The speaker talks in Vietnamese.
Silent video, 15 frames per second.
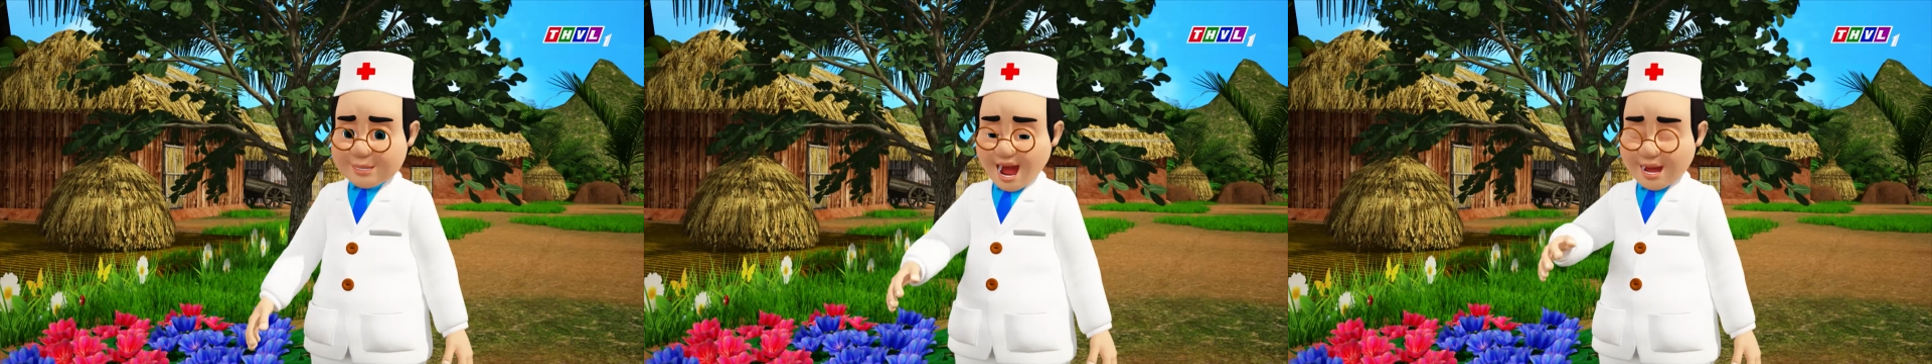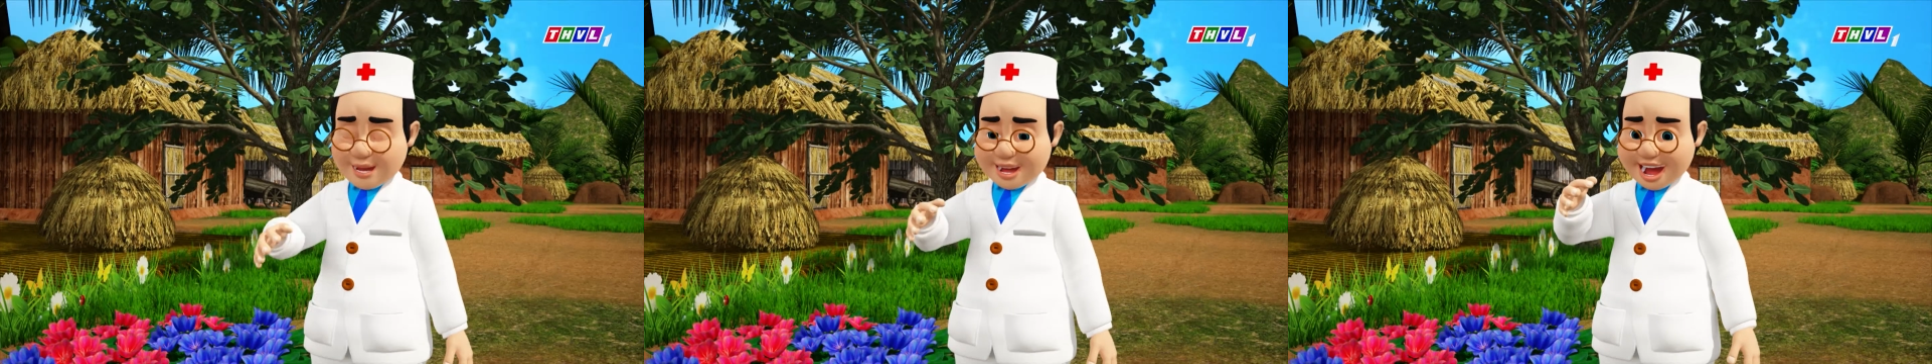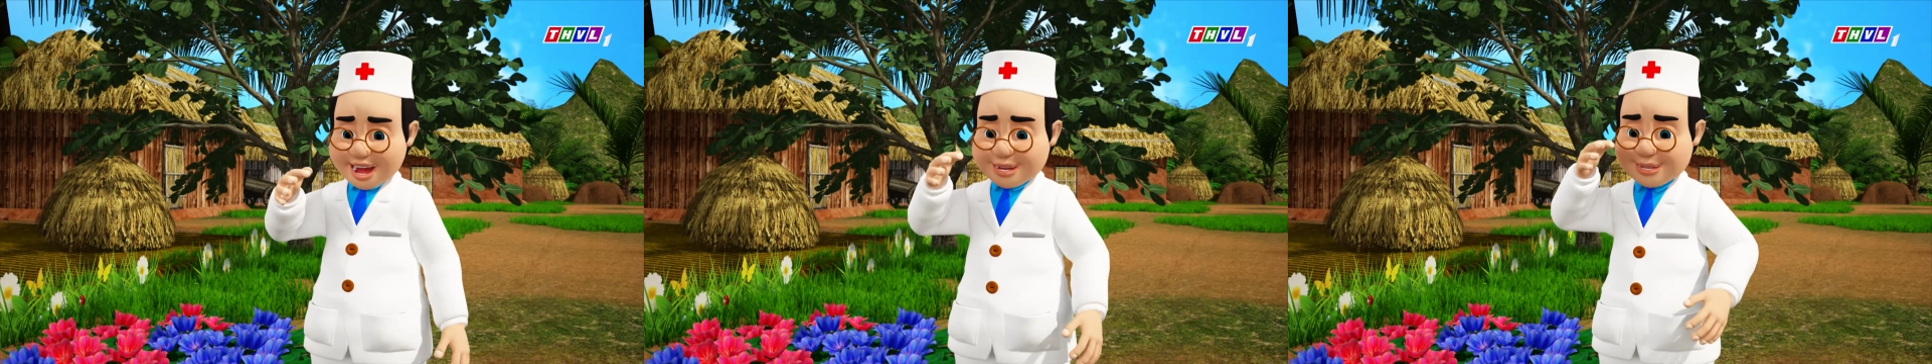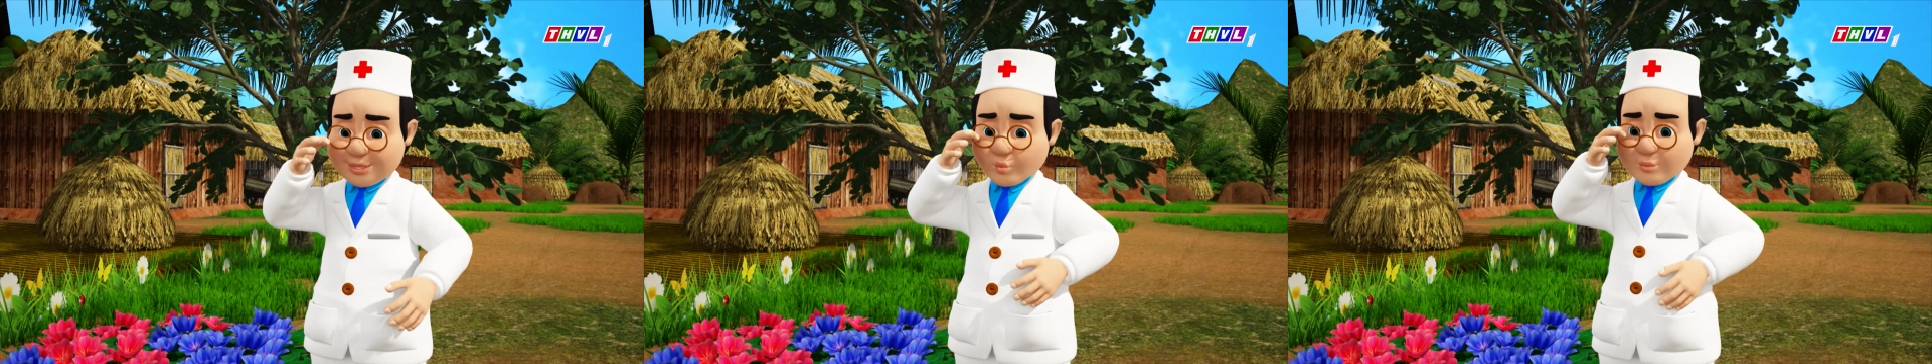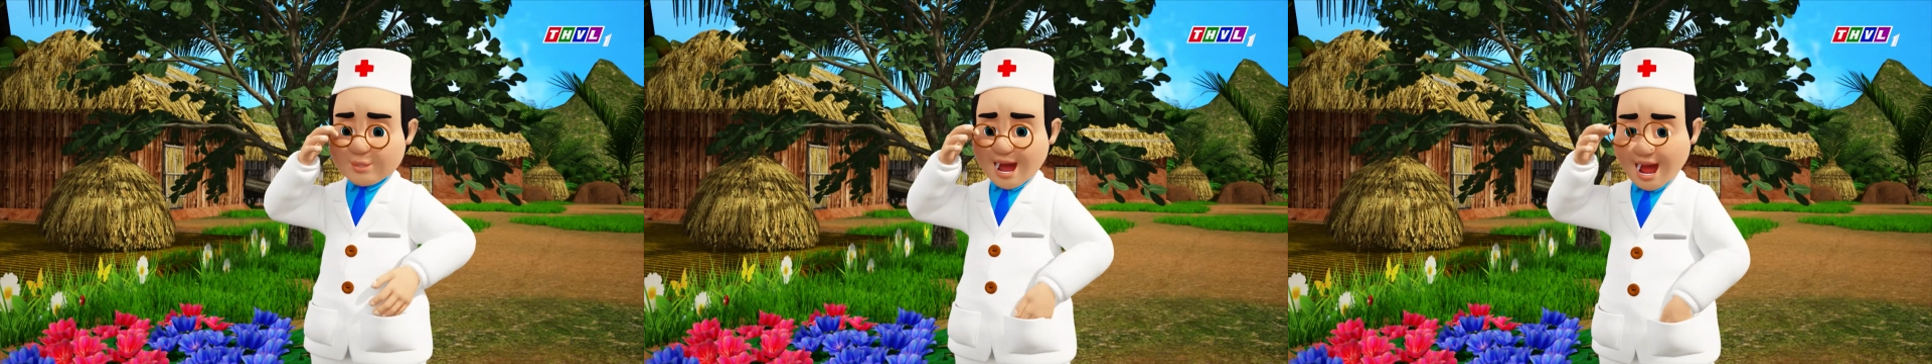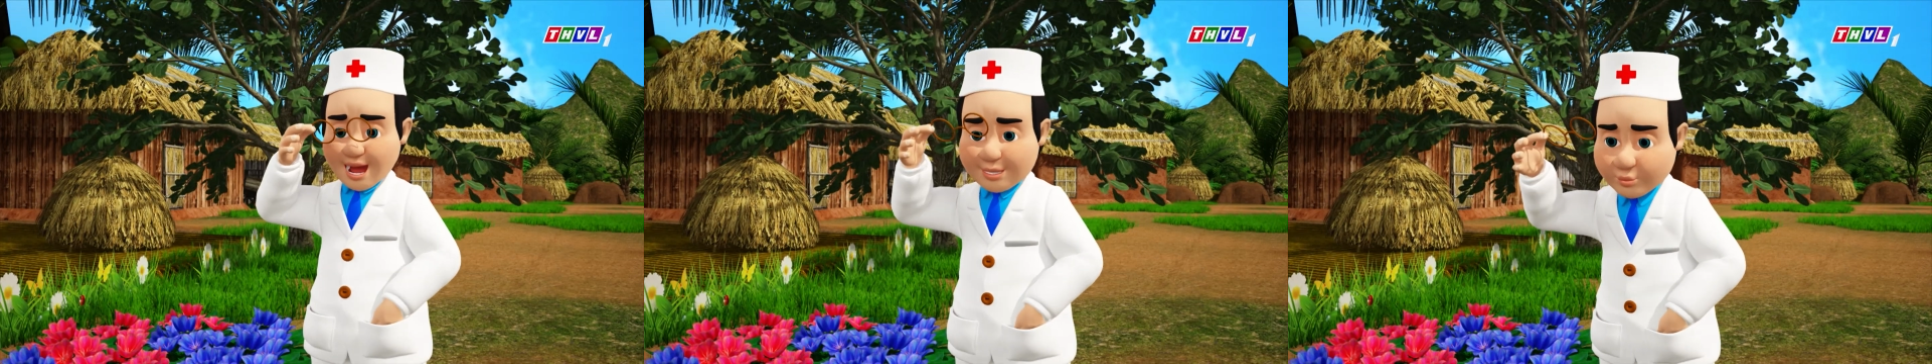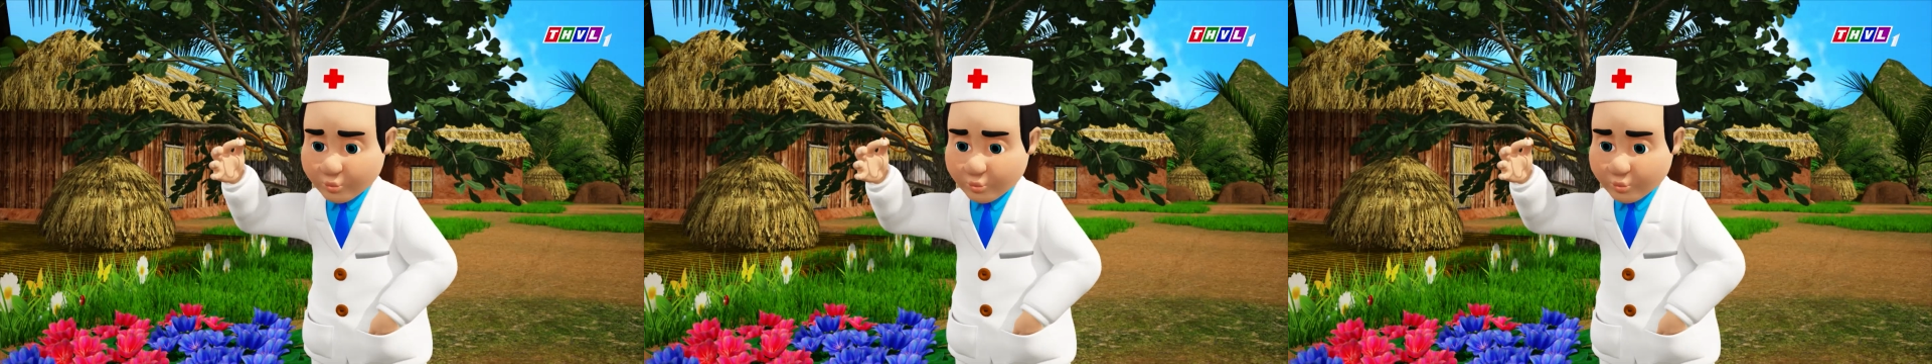Cách này sẽ giúp giảm